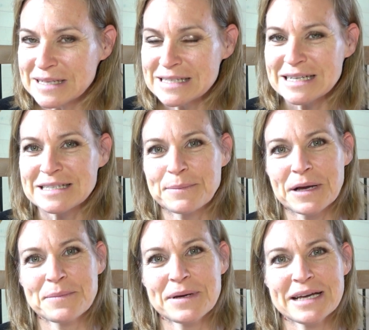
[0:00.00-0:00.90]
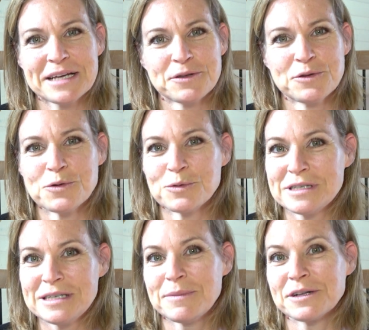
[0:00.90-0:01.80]
ça, ça permet de,
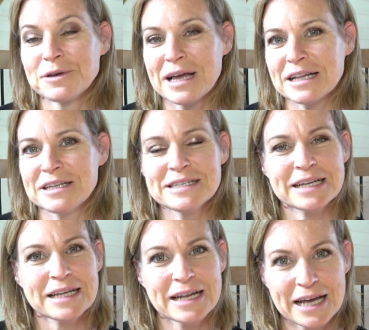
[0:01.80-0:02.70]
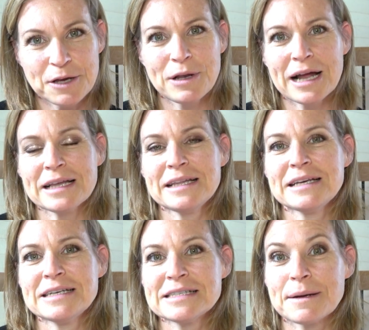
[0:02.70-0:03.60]
aussi ben, de garder une certaine
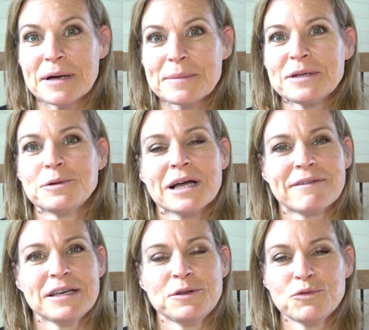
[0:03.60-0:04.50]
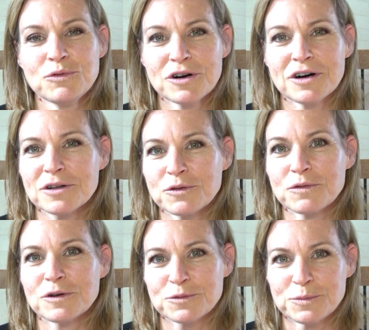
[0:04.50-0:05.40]
régularité, ça permet de travailler tout le corps,
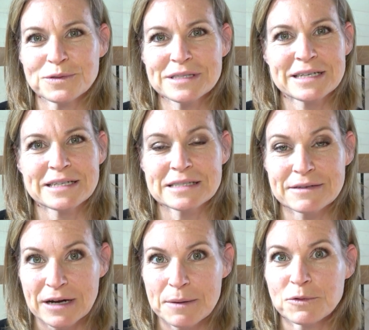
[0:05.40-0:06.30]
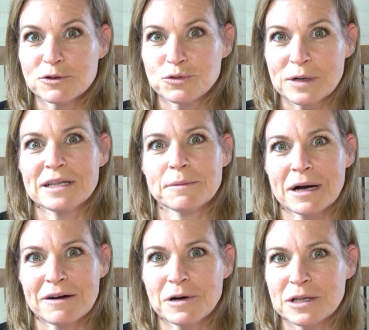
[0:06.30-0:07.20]
donc franchement c'est vraiment chouette,
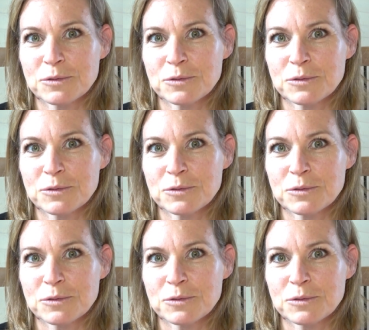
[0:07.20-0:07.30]
bravo à